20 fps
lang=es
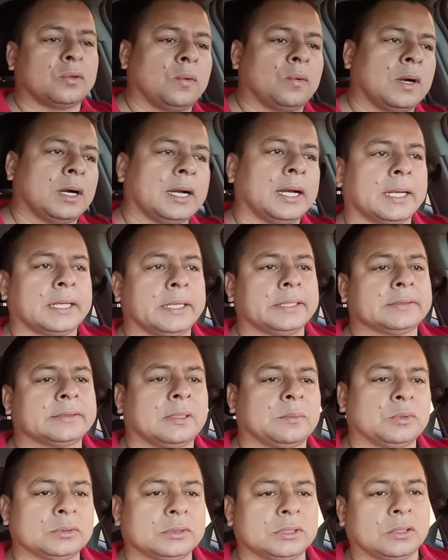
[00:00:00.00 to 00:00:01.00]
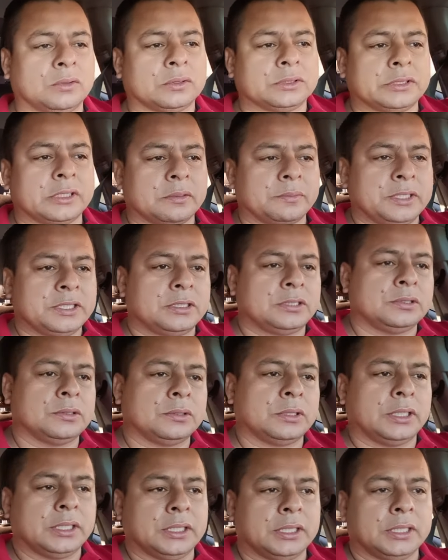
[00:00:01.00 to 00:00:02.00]
Oaxaca, estamos dando
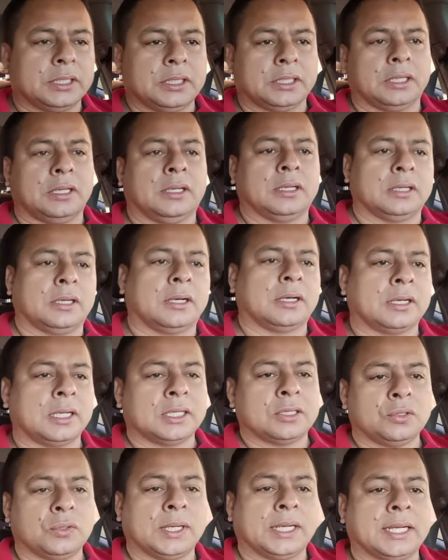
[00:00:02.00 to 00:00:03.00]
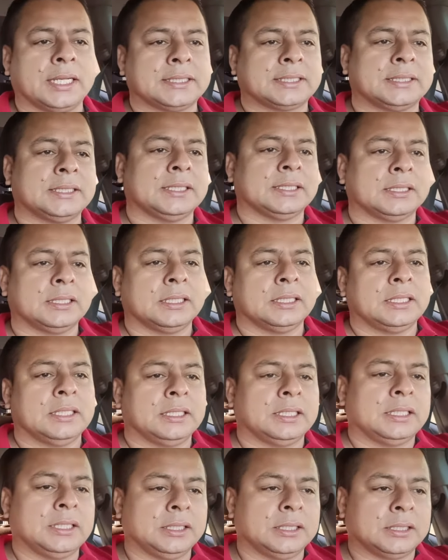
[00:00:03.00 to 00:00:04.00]
servicio de radioenlace,
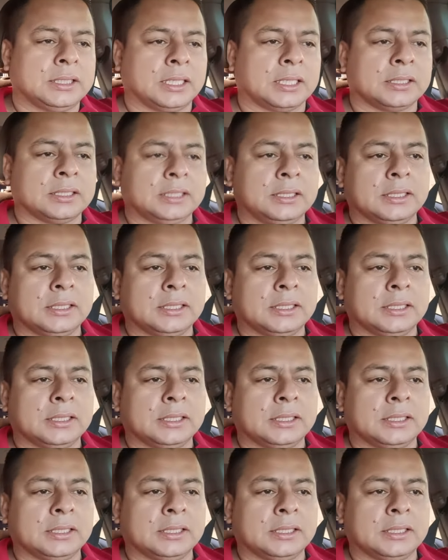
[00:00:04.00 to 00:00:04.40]
internet